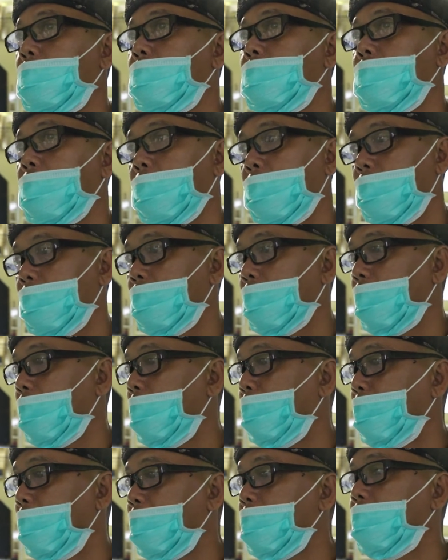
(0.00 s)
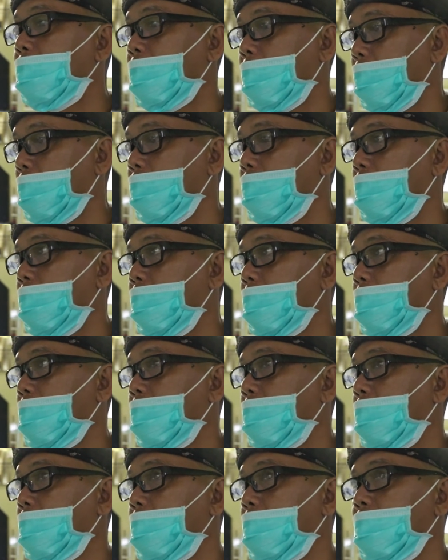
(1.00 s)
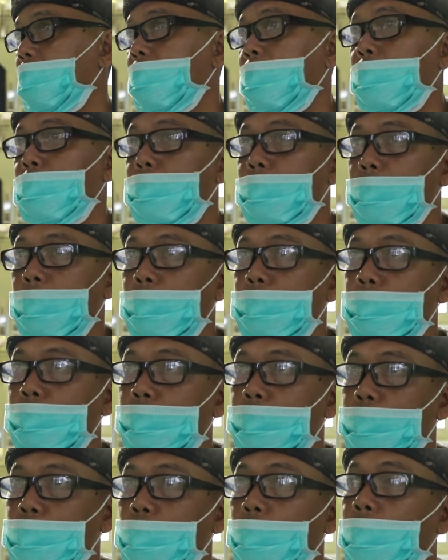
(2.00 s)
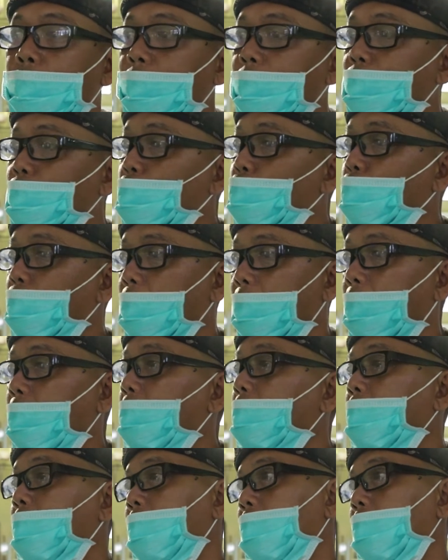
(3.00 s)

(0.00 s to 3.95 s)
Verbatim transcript: sangat terdampak sekali. Jam 6 sore itu sudah